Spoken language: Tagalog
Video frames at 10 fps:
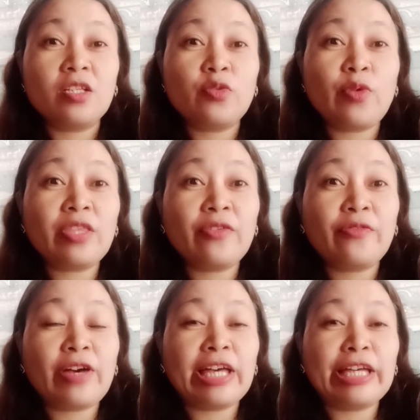25 uh,
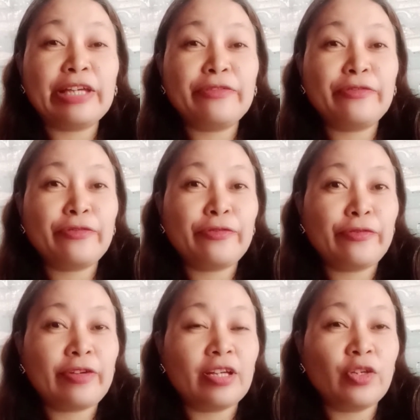
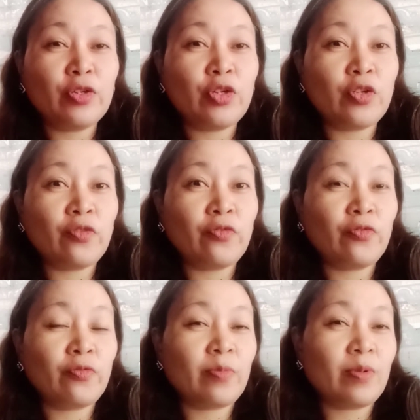ah, YouTube
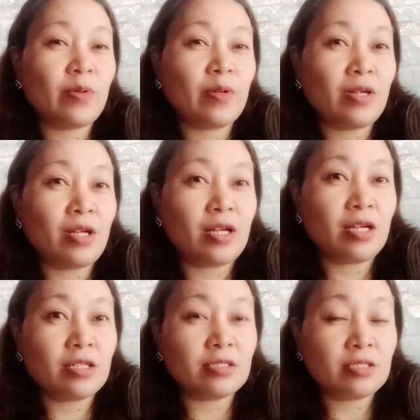
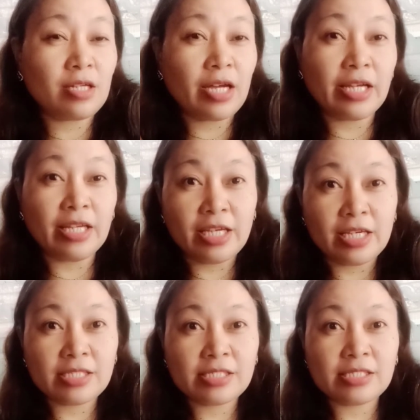uh,
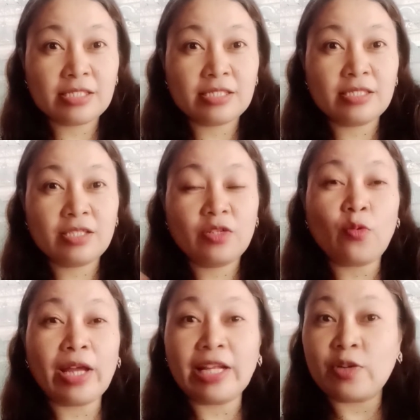ideas
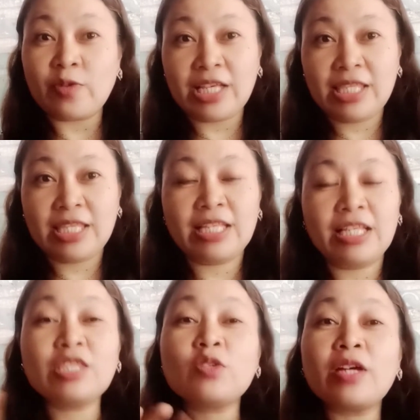while in quarantine.
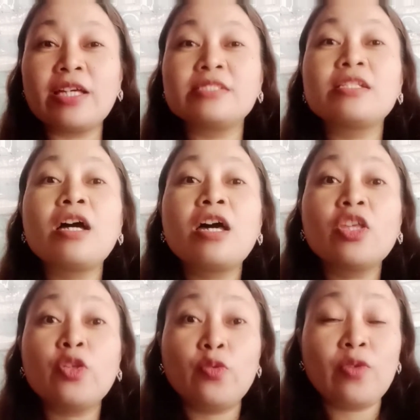Ito guys,
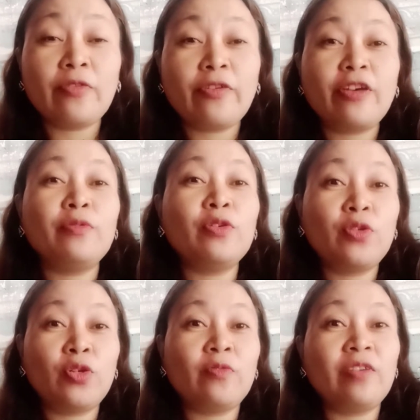25
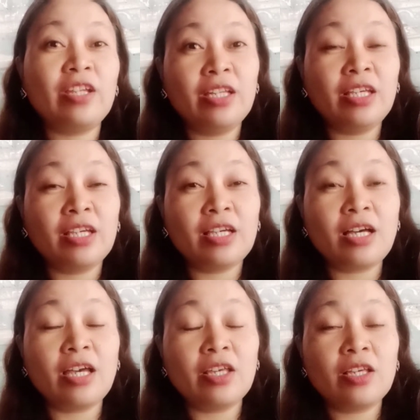YouTube idea,
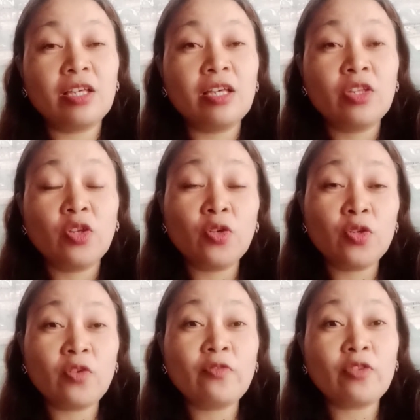uh,
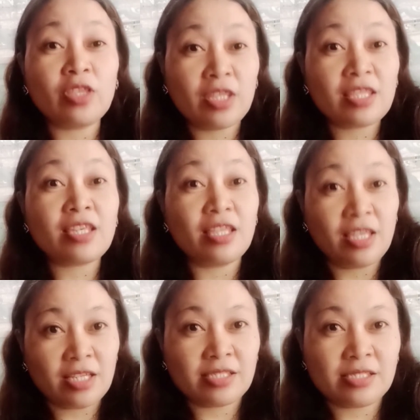YouTube content
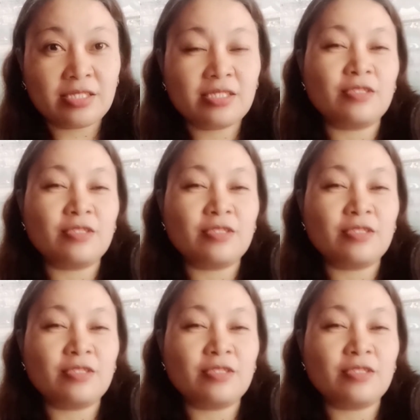ideas.